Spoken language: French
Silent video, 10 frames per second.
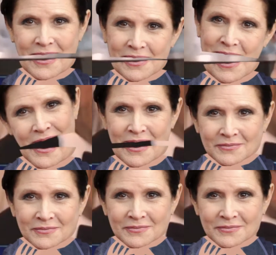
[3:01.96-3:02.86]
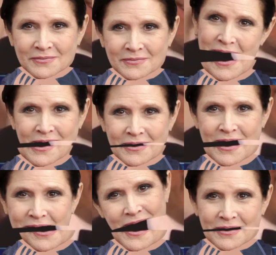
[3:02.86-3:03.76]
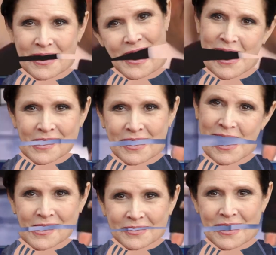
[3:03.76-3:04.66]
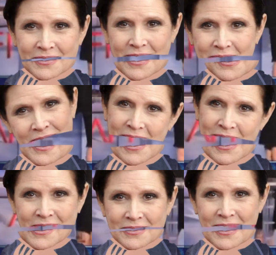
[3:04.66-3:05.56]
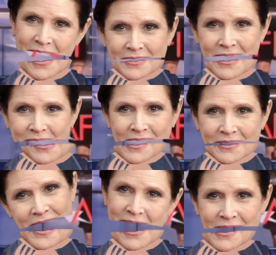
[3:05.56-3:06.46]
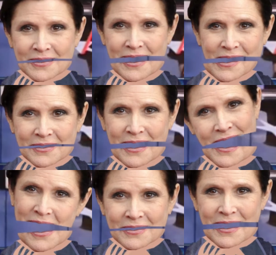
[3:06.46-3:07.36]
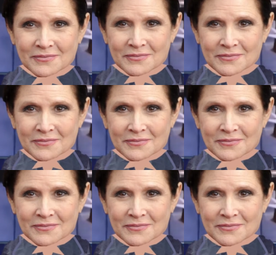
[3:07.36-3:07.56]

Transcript: d'ambitieux, beaucoup de cyniques, ne voyant dans le poste qu'un moyen pour obtenir un pouvoir personnel.